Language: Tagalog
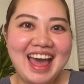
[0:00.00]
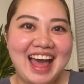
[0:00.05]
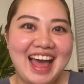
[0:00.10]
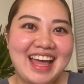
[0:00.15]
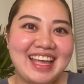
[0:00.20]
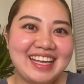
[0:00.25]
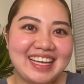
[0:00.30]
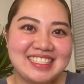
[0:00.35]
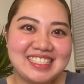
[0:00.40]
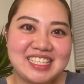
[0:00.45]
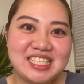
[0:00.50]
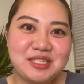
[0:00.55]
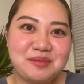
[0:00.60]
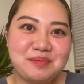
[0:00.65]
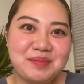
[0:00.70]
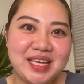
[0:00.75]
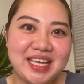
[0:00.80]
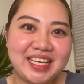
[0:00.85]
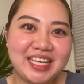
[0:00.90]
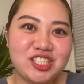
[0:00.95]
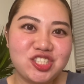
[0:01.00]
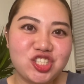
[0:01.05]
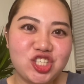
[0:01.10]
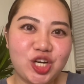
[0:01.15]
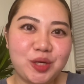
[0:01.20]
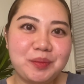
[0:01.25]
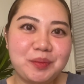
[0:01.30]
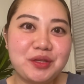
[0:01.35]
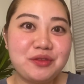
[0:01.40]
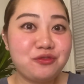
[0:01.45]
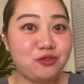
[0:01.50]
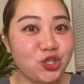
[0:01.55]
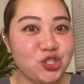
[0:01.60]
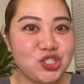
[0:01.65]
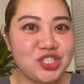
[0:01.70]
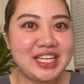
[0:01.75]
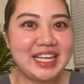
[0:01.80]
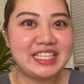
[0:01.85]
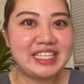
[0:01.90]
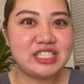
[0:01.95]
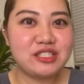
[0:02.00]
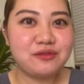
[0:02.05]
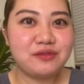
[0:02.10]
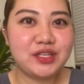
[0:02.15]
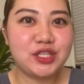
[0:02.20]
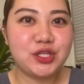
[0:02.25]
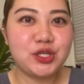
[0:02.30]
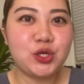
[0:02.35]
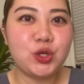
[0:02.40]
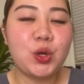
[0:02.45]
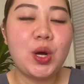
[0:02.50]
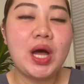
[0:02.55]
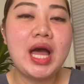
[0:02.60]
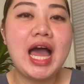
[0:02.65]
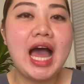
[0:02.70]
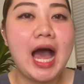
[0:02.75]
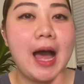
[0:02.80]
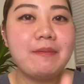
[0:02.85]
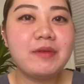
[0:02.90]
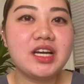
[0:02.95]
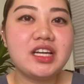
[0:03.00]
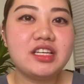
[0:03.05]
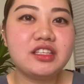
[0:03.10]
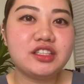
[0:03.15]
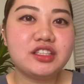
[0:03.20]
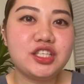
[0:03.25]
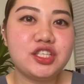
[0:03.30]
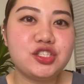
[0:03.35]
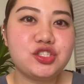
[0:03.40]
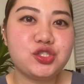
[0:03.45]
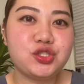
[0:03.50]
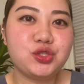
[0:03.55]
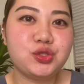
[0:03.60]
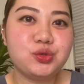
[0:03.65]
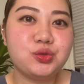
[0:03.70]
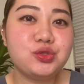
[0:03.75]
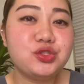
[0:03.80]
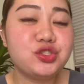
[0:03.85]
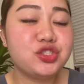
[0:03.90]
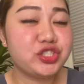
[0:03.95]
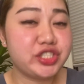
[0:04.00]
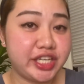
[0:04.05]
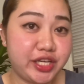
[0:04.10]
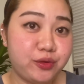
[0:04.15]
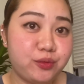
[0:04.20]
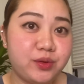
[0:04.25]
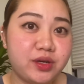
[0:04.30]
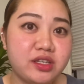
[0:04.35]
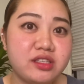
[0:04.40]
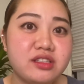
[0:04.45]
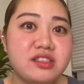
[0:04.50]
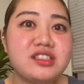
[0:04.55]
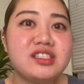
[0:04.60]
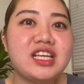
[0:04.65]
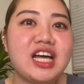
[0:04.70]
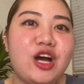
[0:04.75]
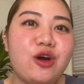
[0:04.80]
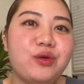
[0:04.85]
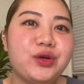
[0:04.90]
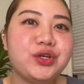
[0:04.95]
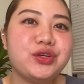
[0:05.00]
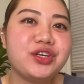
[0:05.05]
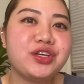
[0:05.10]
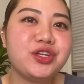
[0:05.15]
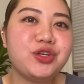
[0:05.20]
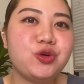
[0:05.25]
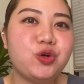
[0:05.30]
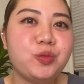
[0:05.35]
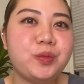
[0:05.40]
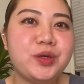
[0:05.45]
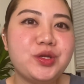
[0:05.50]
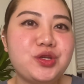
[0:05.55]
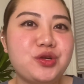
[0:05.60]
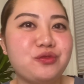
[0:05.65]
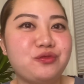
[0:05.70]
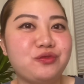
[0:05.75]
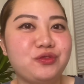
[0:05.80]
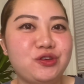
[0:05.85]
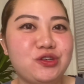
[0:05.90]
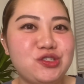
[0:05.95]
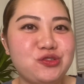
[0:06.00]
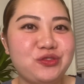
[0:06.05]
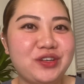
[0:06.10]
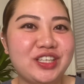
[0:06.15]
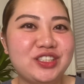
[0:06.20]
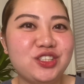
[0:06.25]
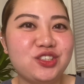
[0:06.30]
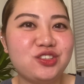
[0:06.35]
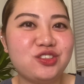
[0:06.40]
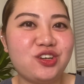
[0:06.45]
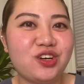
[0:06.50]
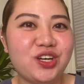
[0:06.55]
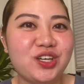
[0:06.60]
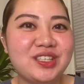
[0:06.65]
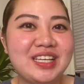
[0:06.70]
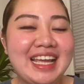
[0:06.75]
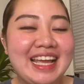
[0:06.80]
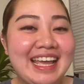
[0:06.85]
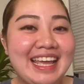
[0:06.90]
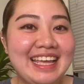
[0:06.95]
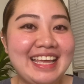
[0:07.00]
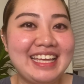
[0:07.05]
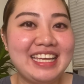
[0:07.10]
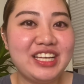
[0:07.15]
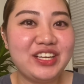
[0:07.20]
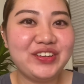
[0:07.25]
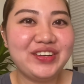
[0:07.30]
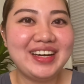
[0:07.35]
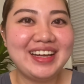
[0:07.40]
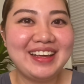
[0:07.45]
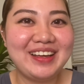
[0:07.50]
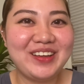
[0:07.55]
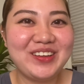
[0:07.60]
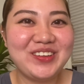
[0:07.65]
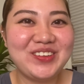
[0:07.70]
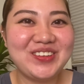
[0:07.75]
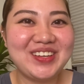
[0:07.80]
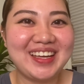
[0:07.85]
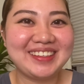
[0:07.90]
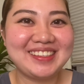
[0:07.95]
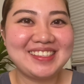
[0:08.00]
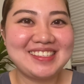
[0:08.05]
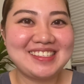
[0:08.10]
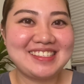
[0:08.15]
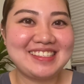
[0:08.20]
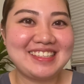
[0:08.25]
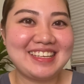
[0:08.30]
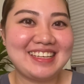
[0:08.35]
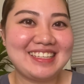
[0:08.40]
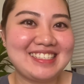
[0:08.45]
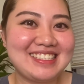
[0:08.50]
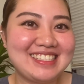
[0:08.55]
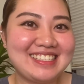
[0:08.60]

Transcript: Hi guys, it's me again, Jarmin. For tonight's video, I'm gonna teach you J1s, how are you gonna open your first credit card here in United States.